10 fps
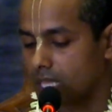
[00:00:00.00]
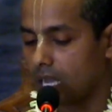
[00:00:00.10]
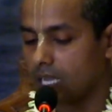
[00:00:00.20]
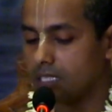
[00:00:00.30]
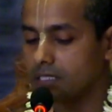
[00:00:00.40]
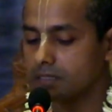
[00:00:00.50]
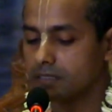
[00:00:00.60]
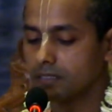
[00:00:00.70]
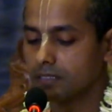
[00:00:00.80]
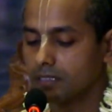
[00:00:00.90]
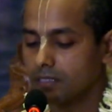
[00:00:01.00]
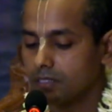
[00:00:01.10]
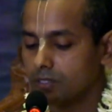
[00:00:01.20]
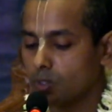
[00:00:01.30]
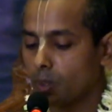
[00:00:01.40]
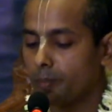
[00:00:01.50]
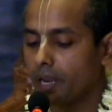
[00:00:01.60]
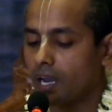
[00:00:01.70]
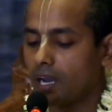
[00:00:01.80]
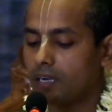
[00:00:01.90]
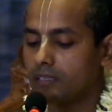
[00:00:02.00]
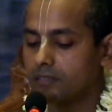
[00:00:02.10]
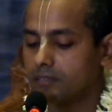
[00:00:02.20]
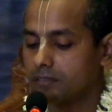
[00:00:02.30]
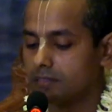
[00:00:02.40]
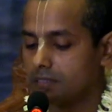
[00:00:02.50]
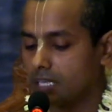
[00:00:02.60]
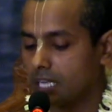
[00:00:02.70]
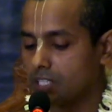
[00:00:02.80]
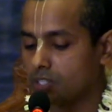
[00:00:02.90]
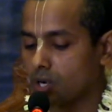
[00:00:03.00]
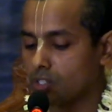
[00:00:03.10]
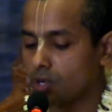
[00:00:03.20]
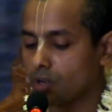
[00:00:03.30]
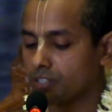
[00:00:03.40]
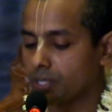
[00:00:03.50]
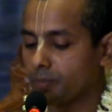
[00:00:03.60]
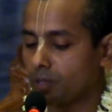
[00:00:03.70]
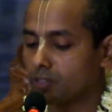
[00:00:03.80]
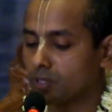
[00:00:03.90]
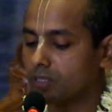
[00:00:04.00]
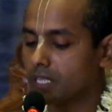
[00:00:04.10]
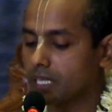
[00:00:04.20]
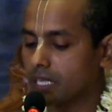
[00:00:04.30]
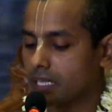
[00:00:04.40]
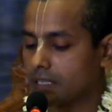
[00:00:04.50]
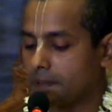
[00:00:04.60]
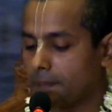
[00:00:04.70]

তাই তোমরা এই জড়জগতের বন্ধন থেকে